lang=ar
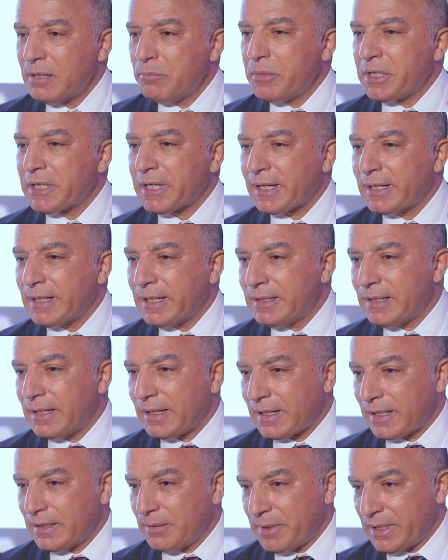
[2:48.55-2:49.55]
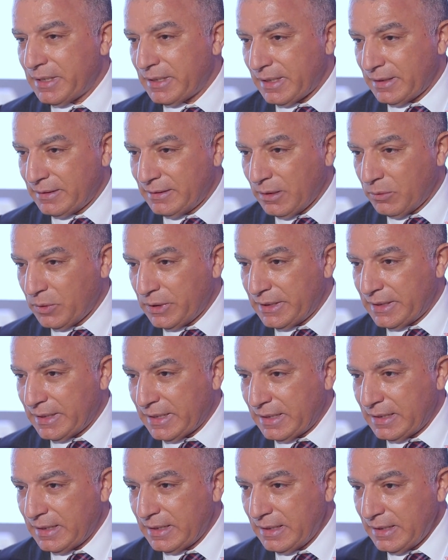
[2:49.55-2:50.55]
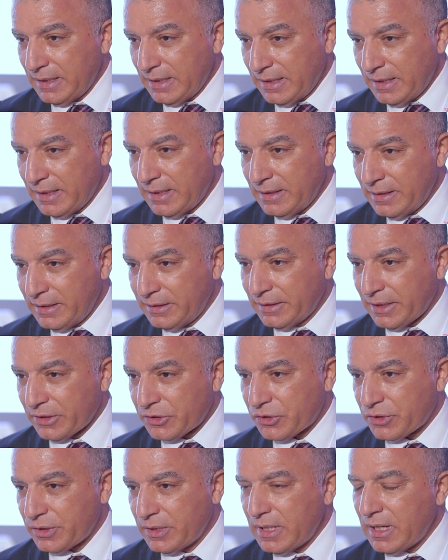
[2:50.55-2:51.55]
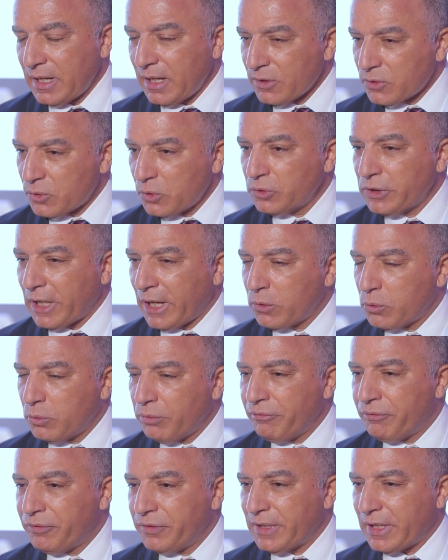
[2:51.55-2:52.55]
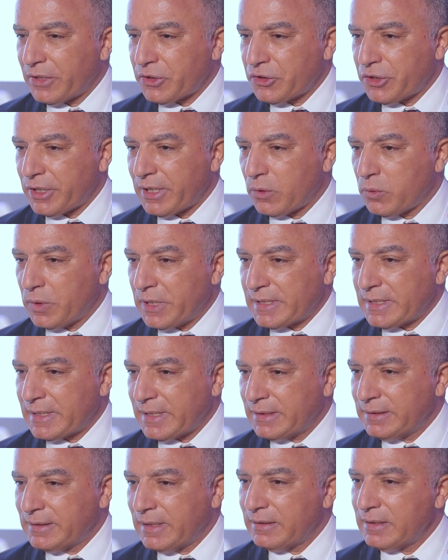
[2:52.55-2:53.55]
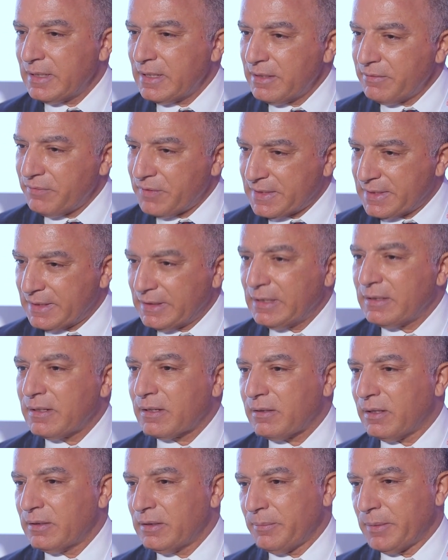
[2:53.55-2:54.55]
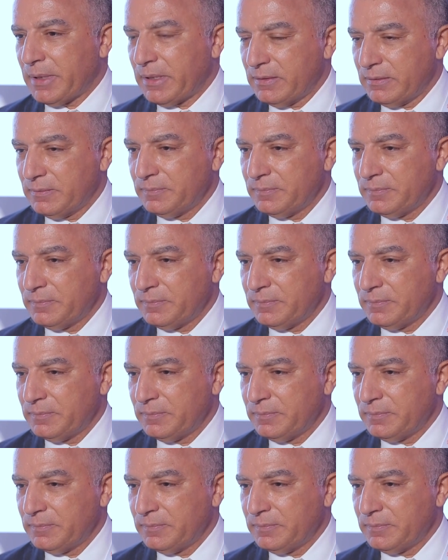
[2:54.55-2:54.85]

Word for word: من خلال الاكاديميه الدوليه آه، للنشر اظن هيكون في اشياء كويسه جدا في السنين القادمه